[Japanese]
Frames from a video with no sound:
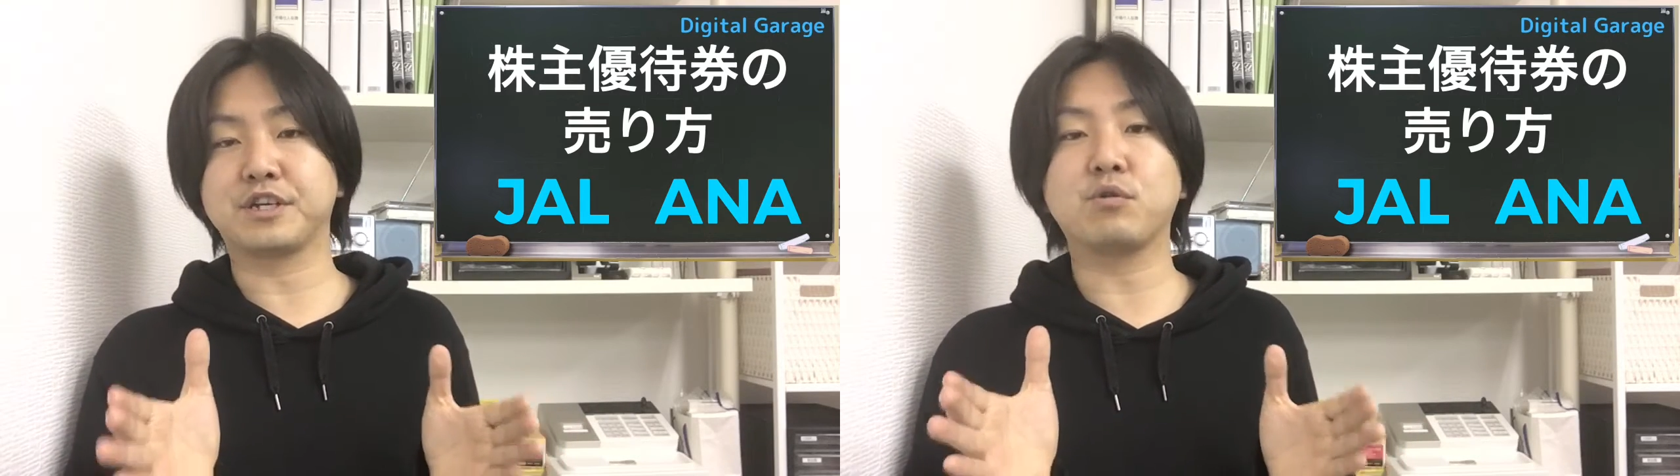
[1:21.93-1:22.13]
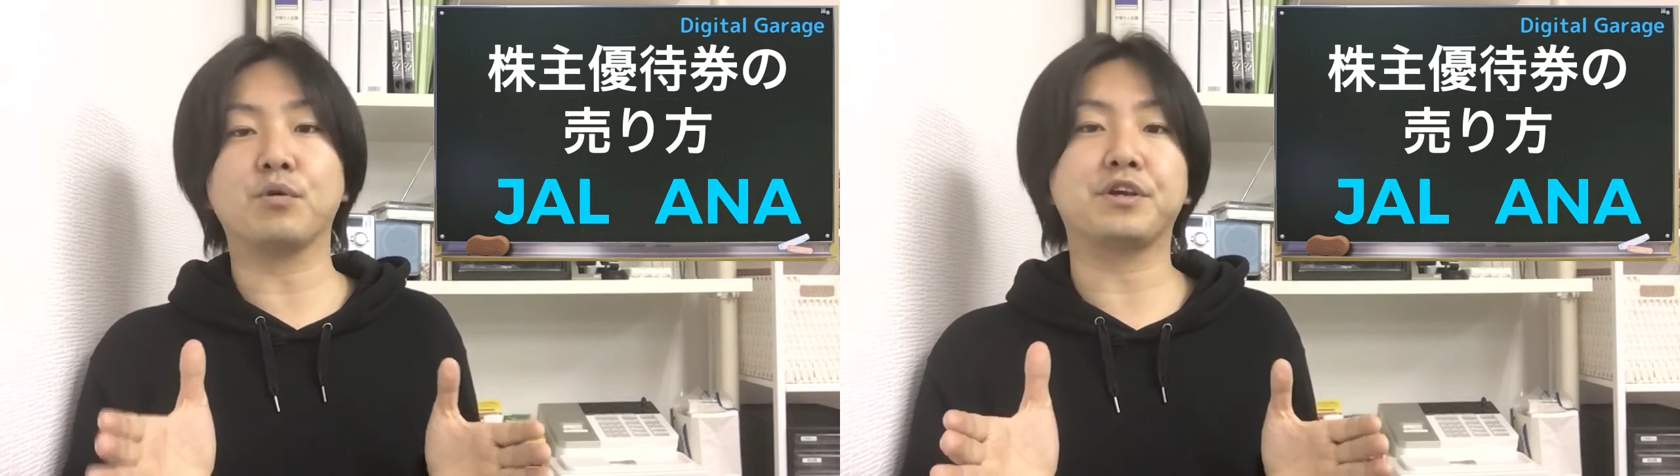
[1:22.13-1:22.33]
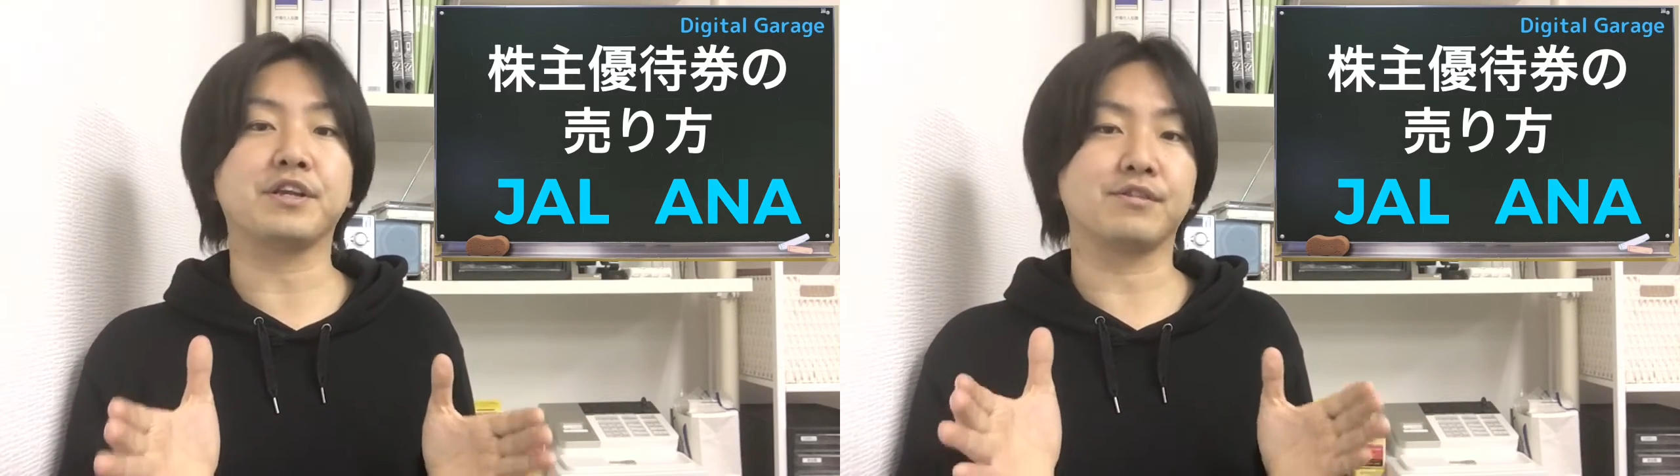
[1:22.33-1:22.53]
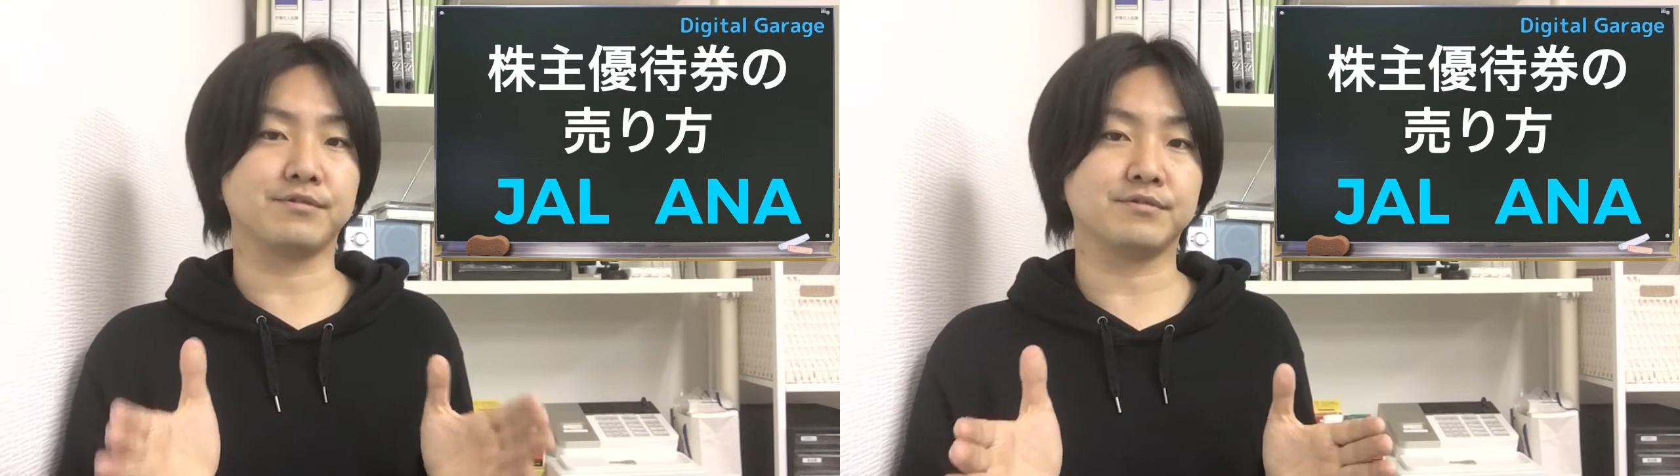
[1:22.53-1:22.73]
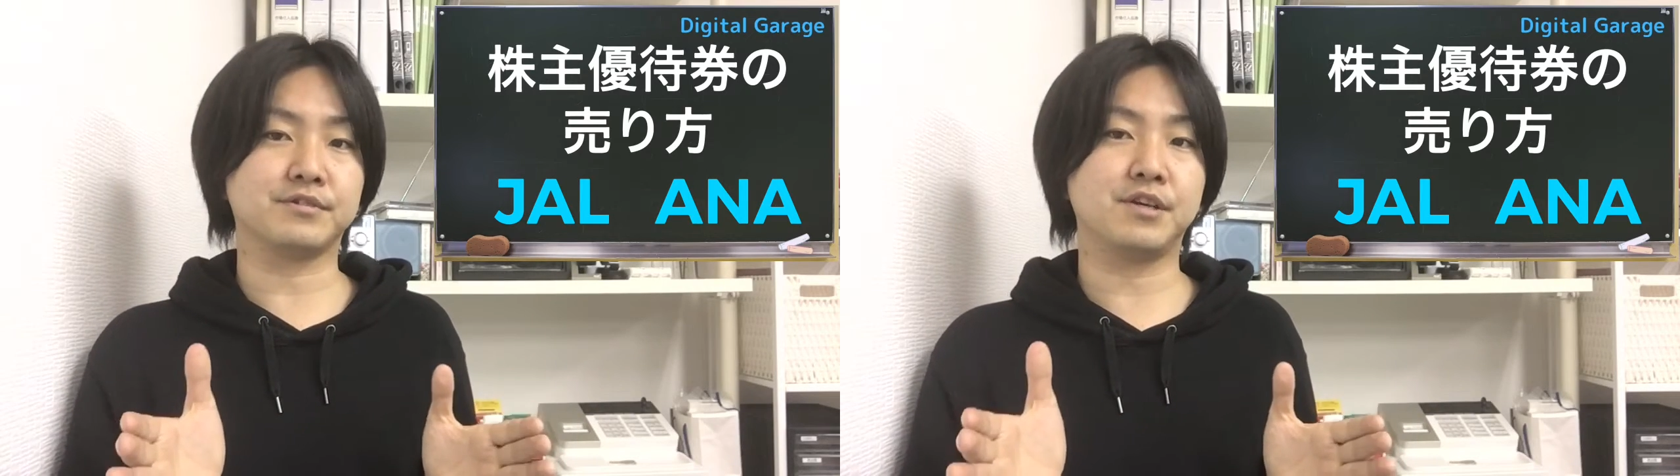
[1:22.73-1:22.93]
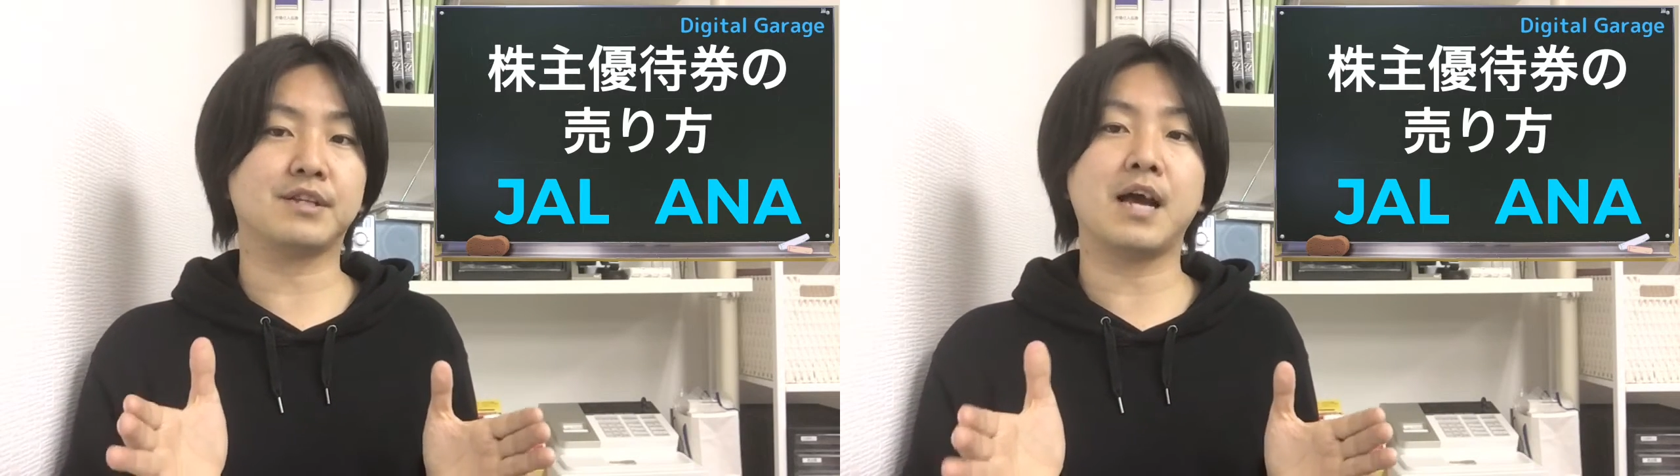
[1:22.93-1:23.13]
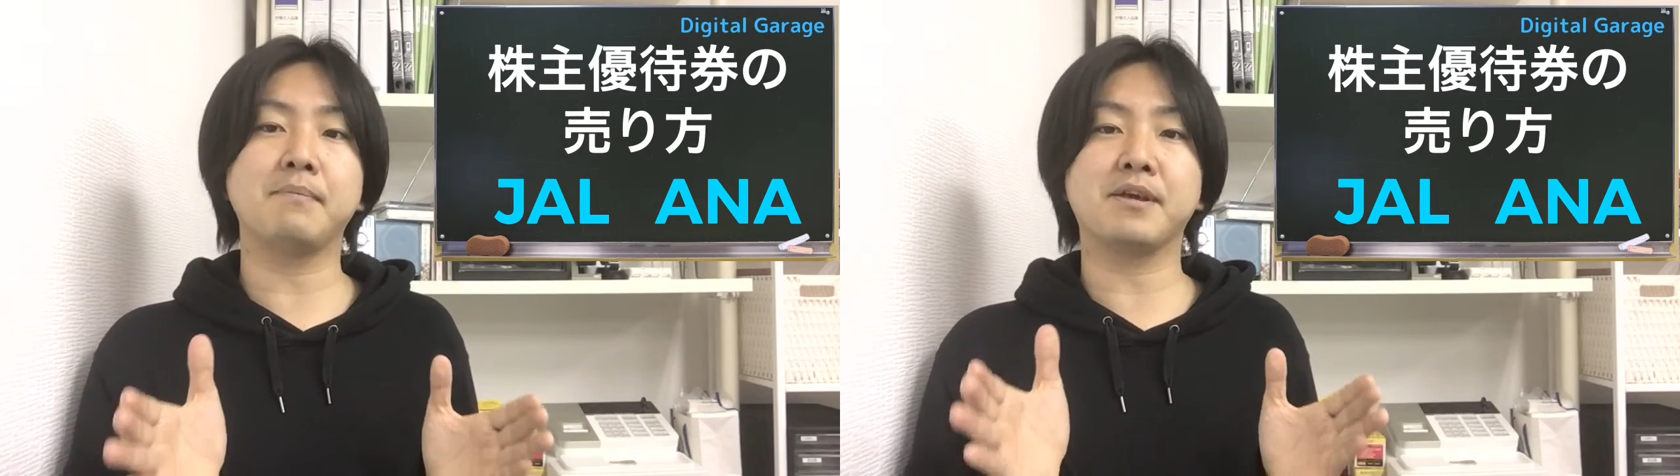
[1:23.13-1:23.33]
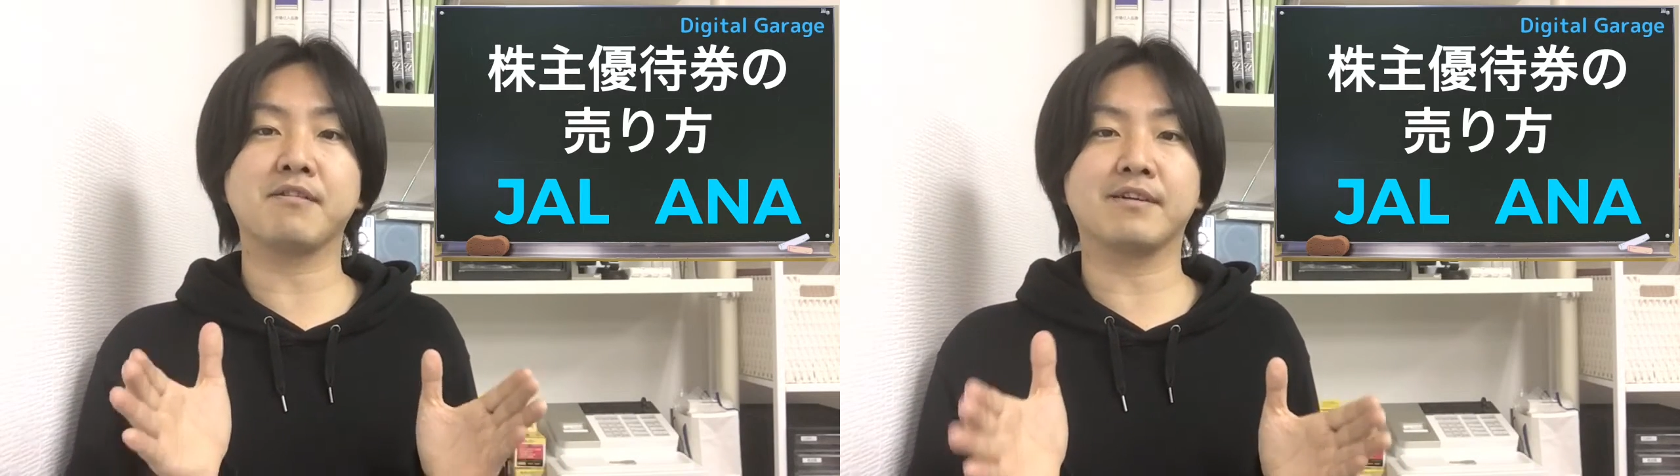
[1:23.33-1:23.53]
飛行機に乗るっていう
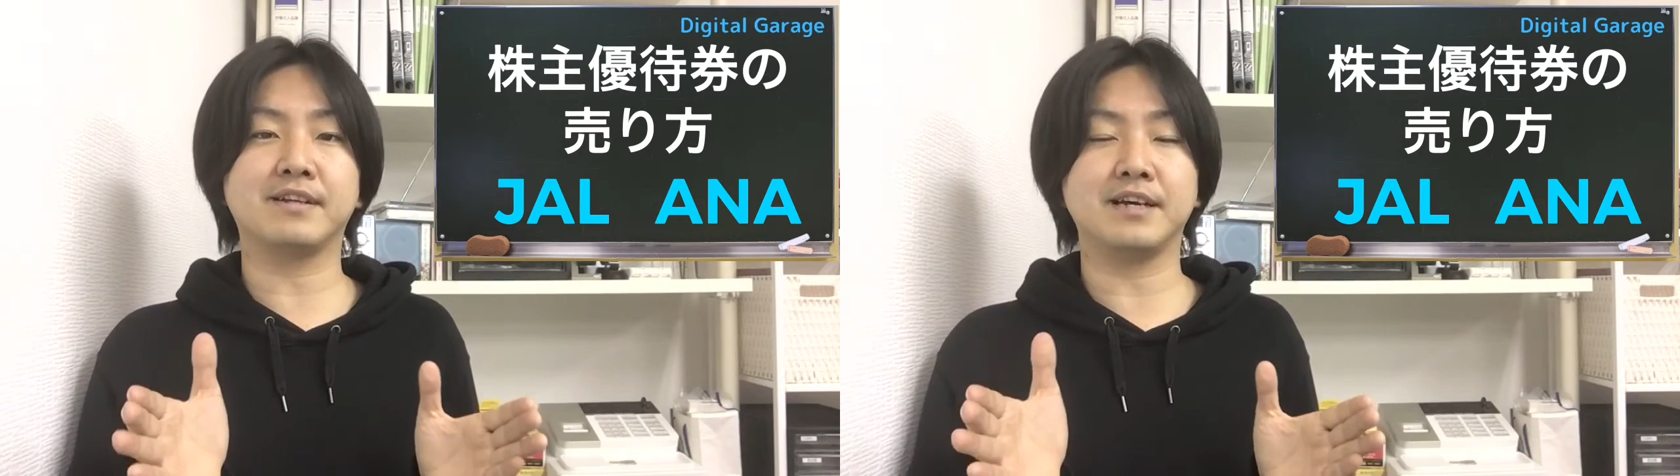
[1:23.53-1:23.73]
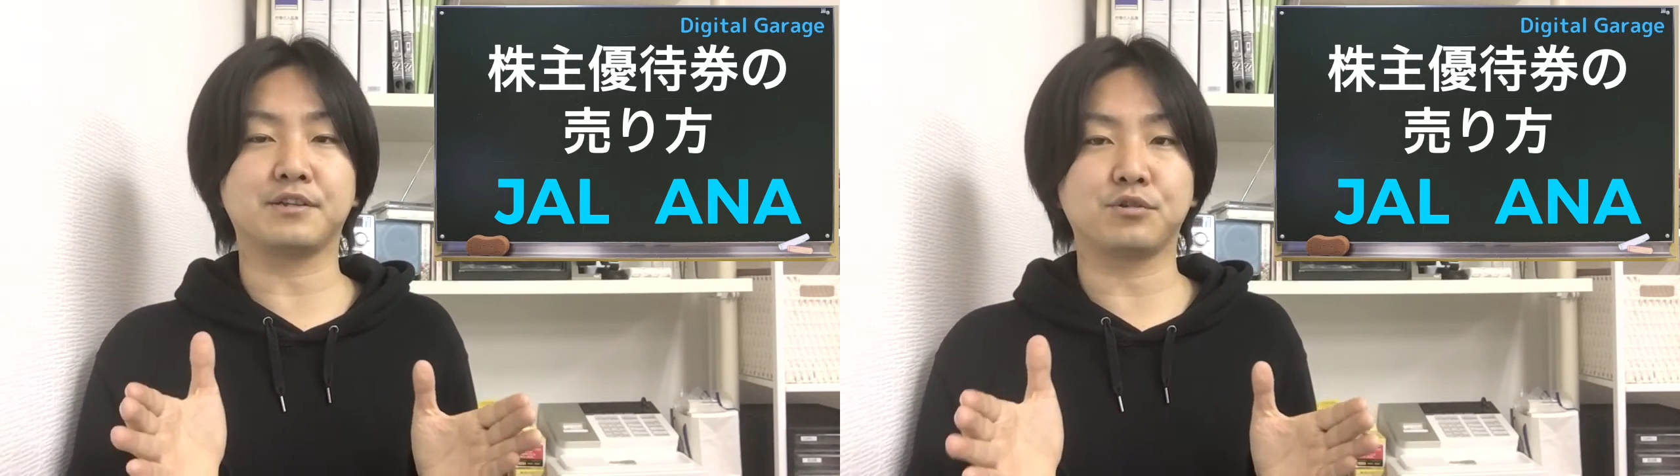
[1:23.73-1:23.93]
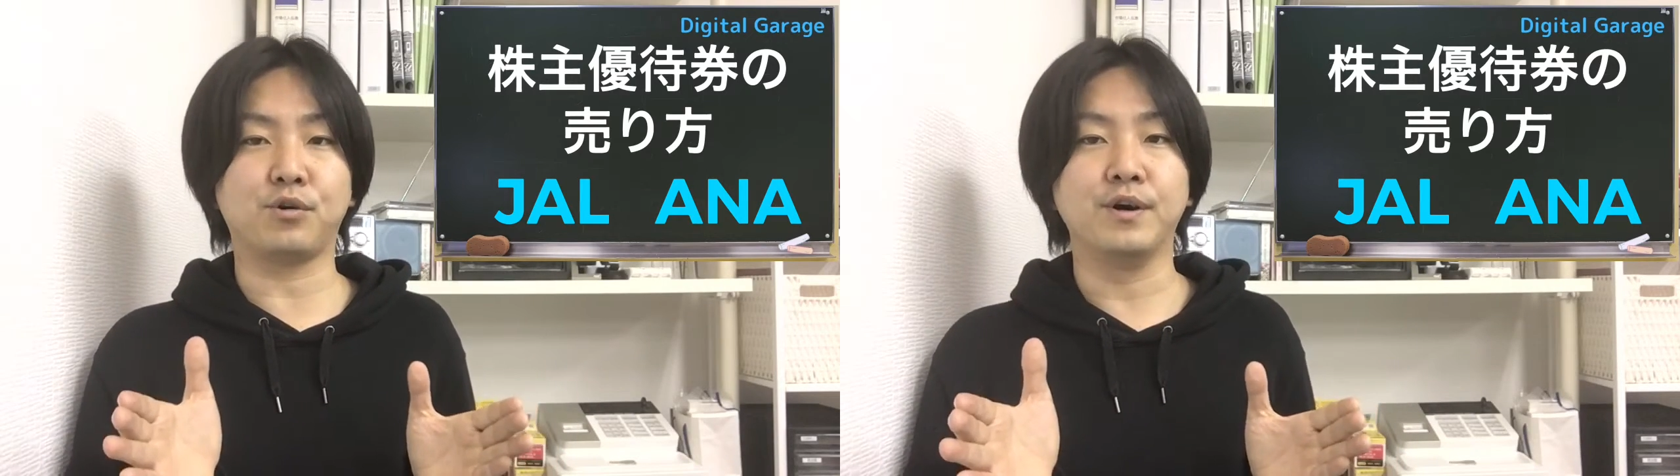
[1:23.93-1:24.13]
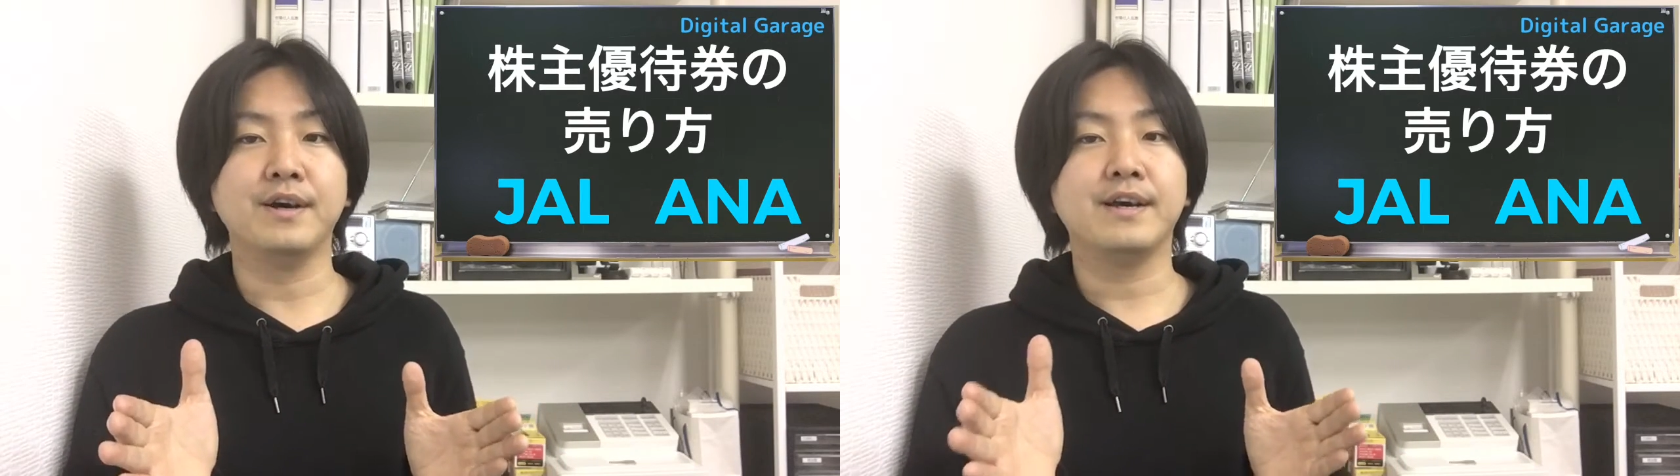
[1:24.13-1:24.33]
タイミングがないと、